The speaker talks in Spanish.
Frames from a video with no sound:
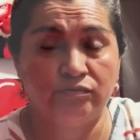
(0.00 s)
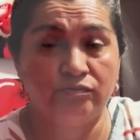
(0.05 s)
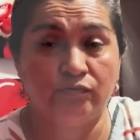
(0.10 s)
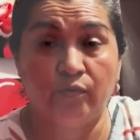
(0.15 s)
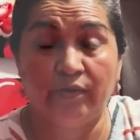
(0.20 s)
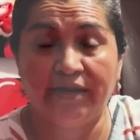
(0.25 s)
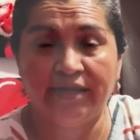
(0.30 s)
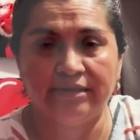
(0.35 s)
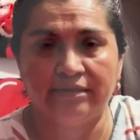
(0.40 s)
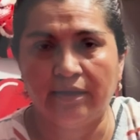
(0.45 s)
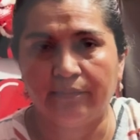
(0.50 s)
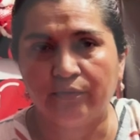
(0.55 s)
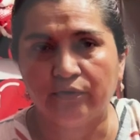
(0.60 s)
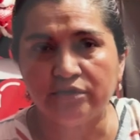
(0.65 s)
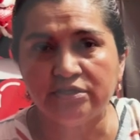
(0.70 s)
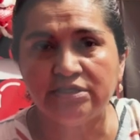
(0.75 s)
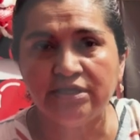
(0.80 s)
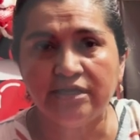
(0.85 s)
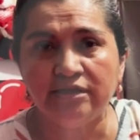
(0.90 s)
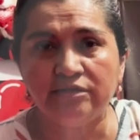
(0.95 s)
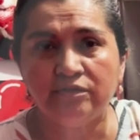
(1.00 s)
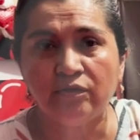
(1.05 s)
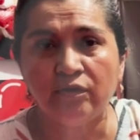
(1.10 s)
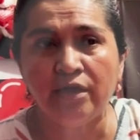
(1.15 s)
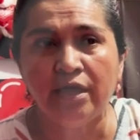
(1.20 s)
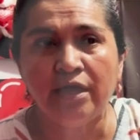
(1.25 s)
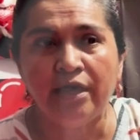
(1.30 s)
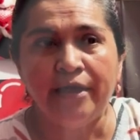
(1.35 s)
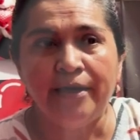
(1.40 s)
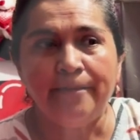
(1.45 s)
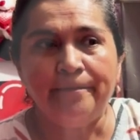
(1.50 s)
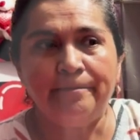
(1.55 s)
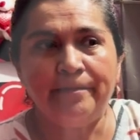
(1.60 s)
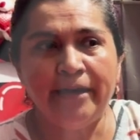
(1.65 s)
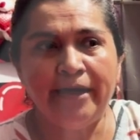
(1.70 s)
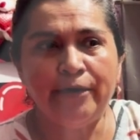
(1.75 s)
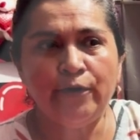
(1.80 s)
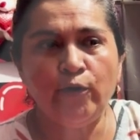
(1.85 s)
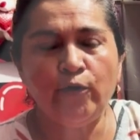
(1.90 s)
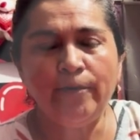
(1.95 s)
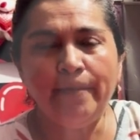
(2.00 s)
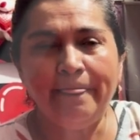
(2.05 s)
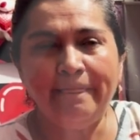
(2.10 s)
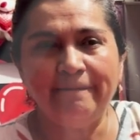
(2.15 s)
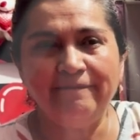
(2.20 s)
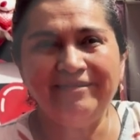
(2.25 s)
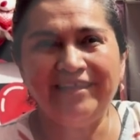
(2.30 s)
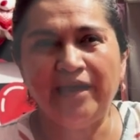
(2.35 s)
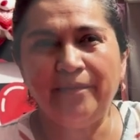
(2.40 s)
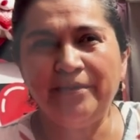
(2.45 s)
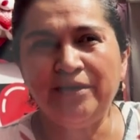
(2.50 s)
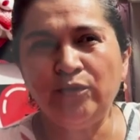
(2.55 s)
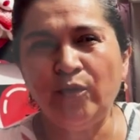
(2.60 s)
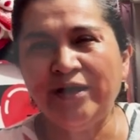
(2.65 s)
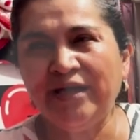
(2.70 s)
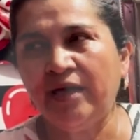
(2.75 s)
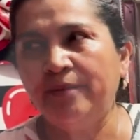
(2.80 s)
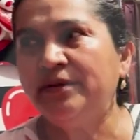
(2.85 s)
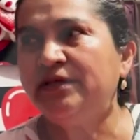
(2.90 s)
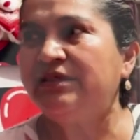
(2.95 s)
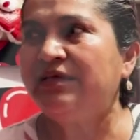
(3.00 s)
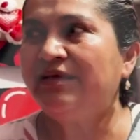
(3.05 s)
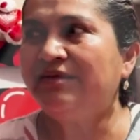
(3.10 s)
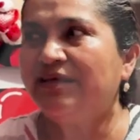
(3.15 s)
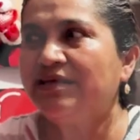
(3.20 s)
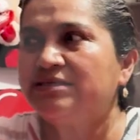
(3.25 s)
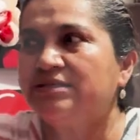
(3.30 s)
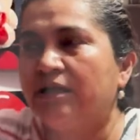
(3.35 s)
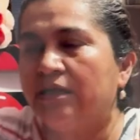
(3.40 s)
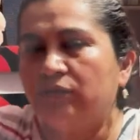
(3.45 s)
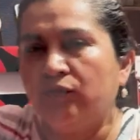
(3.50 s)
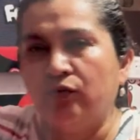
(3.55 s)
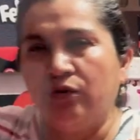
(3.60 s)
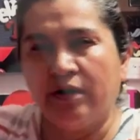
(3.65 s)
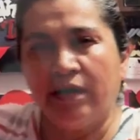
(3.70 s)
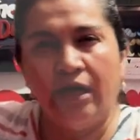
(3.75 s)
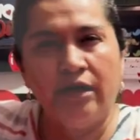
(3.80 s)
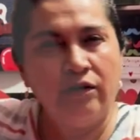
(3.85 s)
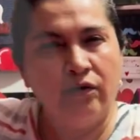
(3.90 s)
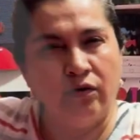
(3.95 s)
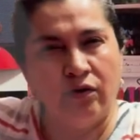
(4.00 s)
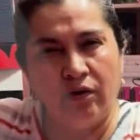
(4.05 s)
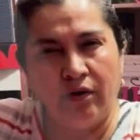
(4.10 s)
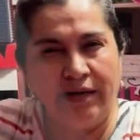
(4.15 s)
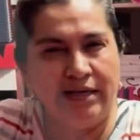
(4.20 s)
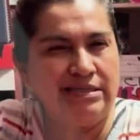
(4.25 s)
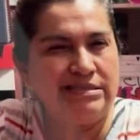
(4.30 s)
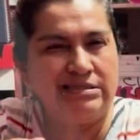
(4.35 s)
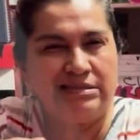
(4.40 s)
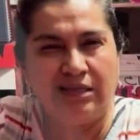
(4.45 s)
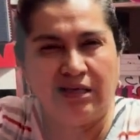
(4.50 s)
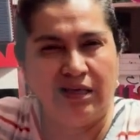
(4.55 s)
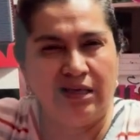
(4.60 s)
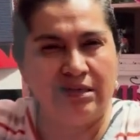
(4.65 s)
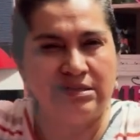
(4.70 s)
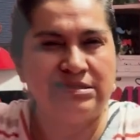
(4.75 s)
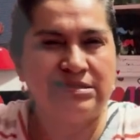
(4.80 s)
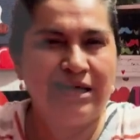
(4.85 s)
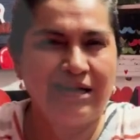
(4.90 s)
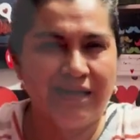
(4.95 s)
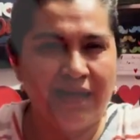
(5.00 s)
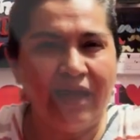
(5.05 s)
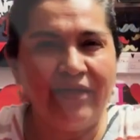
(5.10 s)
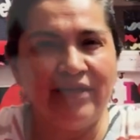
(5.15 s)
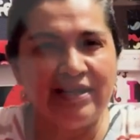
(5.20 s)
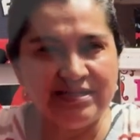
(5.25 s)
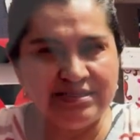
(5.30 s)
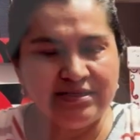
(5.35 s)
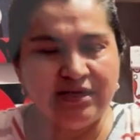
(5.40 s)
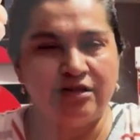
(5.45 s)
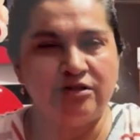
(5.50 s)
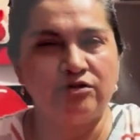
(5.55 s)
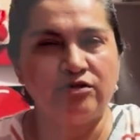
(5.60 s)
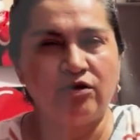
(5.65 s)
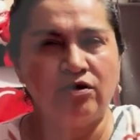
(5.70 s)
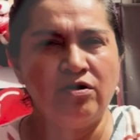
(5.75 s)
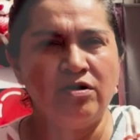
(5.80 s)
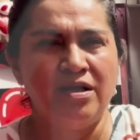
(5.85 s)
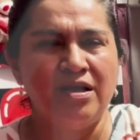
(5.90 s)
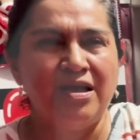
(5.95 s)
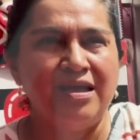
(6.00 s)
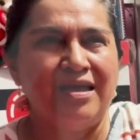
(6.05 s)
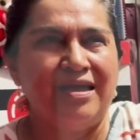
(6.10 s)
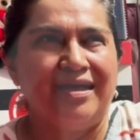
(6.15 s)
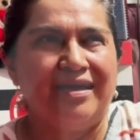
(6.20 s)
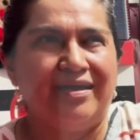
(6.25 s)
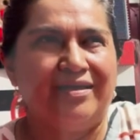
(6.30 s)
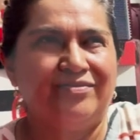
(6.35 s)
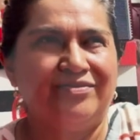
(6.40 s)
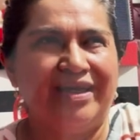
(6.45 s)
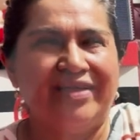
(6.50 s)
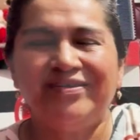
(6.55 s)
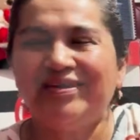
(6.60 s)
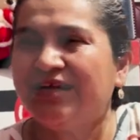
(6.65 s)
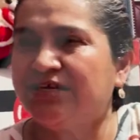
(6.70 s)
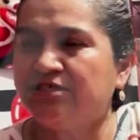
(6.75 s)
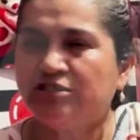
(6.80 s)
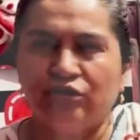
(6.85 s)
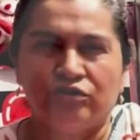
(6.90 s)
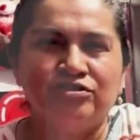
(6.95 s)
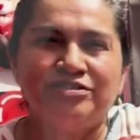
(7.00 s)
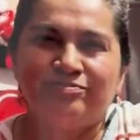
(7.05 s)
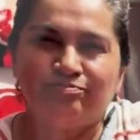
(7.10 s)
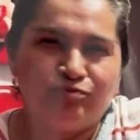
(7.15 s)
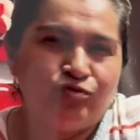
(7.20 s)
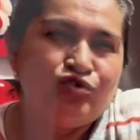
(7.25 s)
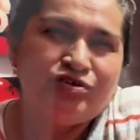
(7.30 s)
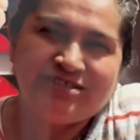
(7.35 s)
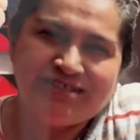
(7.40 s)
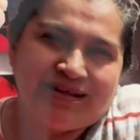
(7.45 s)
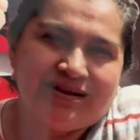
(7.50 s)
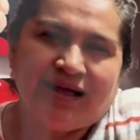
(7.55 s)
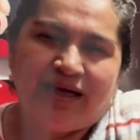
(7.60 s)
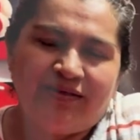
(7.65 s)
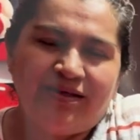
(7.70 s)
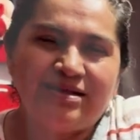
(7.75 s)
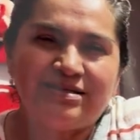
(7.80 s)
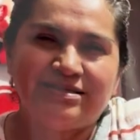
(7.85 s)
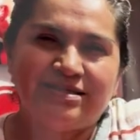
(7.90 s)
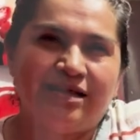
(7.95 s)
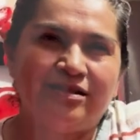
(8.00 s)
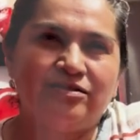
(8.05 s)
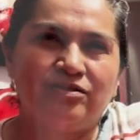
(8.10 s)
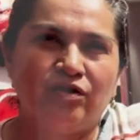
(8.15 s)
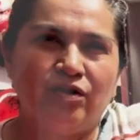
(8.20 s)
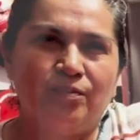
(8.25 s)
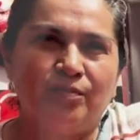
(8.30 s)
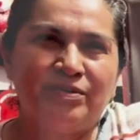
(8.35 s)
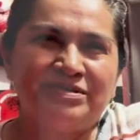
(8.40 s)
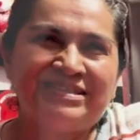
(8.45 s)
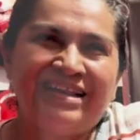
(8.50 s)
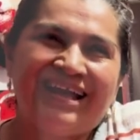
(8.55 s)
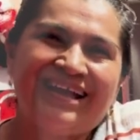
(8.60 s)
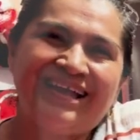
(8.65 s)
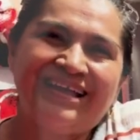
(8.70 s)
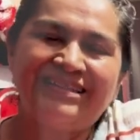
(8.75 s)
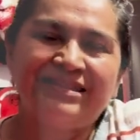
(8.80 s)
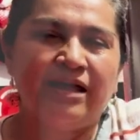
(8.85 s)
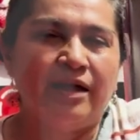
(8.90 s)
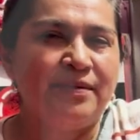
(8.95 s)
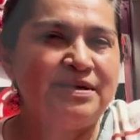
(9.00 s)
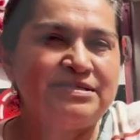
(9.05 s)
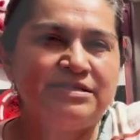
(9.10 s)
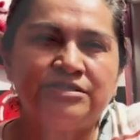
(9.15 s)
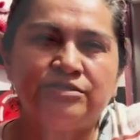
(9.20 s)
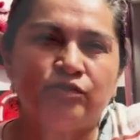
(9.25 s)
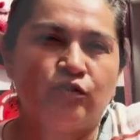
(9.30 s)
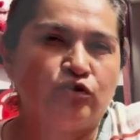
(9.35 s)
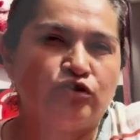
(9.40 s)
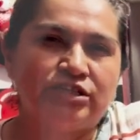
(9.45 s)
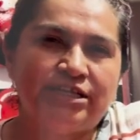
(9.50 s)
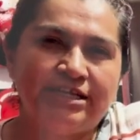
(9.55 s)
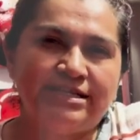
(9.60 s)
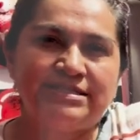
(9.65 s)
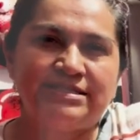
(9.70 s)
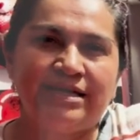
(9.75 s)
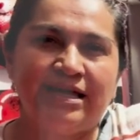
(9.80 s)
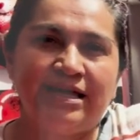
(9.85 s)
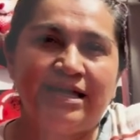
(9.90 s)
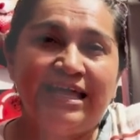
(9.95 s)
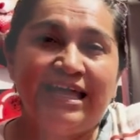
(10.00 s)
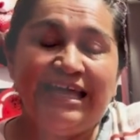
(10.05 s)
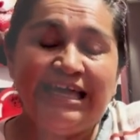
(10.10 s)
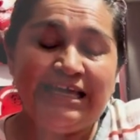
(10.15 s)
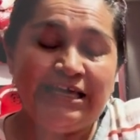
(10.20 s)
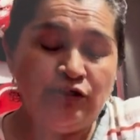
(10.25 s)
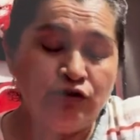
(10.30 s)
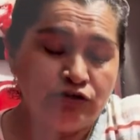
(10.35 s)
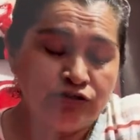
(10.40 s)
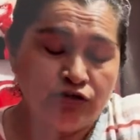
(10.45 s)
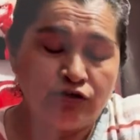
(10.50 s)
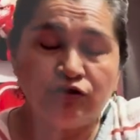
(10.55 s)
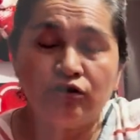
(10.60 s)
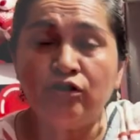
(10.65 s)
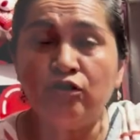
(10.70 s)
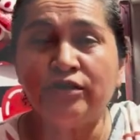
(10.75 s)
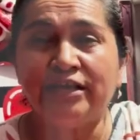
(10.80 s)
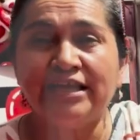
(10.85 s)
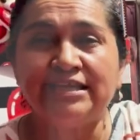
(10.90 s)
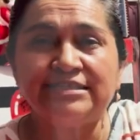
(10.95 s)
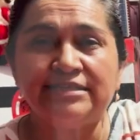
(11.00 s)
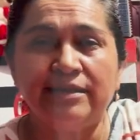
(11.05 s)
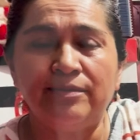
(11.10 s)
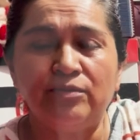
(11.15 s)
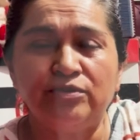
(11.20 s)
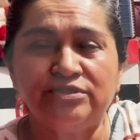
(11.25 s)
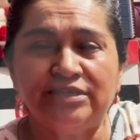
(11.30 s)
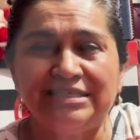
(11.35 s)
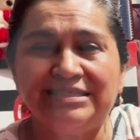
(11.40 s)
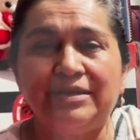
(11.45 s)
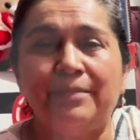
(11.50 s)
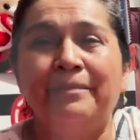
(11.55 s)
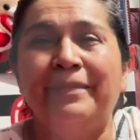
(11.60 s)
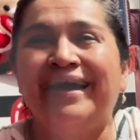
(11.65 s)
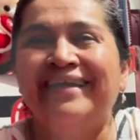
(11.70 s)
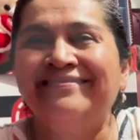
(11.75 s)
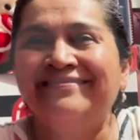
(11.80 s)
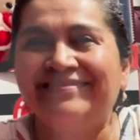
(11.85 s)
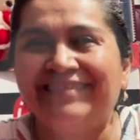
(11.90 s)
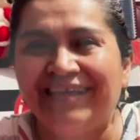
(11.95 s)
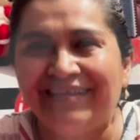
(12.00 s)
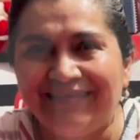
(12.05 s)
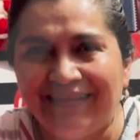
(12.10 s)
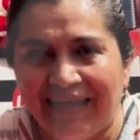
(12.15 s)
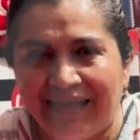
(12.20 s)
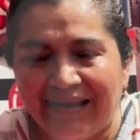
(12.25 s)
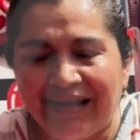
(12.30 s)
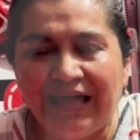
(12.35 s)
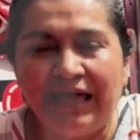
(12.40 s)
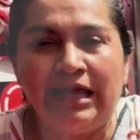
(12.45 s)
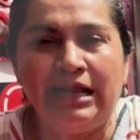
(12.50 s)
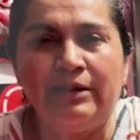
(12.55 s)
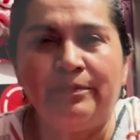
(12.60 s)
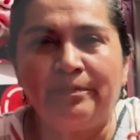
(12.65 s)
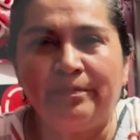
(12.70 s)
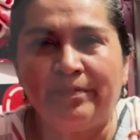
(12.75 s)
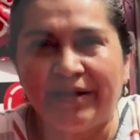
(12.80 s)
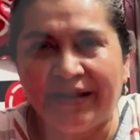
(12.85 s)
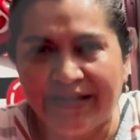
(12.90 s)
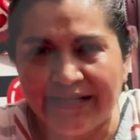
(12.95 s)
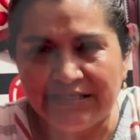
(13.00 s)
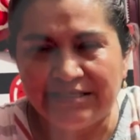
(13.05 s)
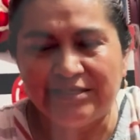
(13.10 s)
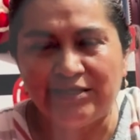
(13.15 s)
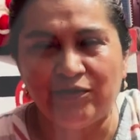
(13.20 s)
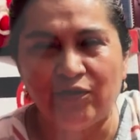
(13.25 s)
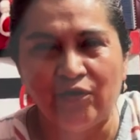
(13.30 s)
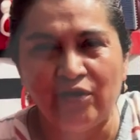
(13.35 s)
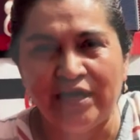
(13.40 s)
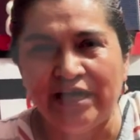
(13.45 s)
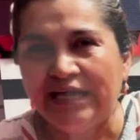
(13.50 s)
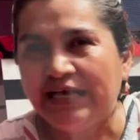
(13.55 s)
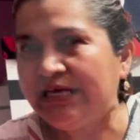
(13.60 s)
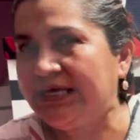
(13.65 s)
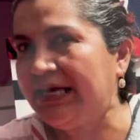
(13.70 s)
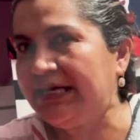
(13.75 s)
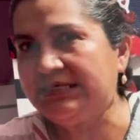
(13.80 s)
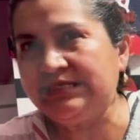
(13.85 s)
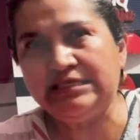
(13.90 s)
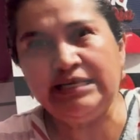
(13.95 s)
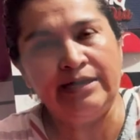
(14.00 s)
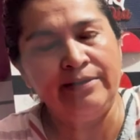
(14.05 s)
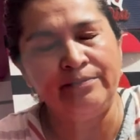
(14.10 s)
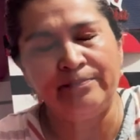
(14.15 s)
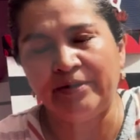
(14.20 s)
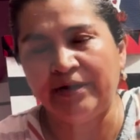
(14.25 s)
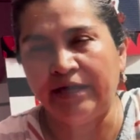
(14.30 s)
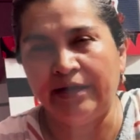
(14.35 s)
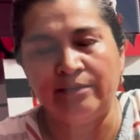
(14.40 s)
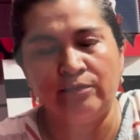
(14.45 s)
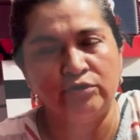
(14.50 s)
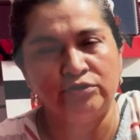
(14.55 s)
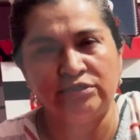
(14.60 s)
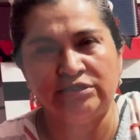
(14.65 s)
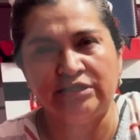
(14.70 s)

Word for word: un 40%, pero debido a que mi tienda está en un rango este, cerca del centro, una dirección muy cerca del centro, pues la gente a veces cotiza y nosotros lo que hacemos es mantener el precio que siempre hemos